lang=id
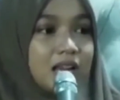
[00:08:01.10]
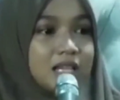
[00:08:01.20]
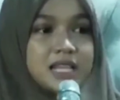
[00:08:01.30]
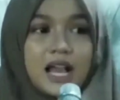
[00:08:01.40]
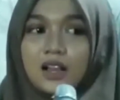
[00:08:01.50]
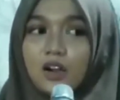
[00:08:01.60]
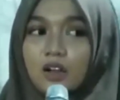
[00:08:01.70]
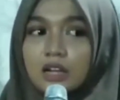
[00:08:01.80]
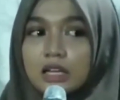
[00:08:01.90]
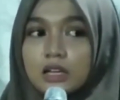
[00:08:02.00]

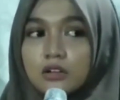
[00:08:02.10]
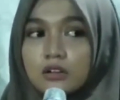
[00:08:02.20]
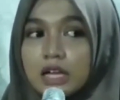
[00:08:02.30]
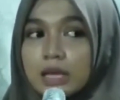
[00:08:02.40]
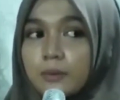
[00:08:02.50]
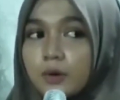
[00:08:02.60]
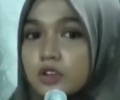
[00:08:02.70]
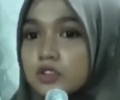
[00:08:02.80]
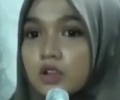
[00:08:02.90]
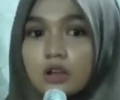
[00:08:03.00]
Jagong niku nek
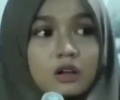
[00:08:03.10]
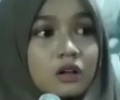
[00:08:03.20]
bosok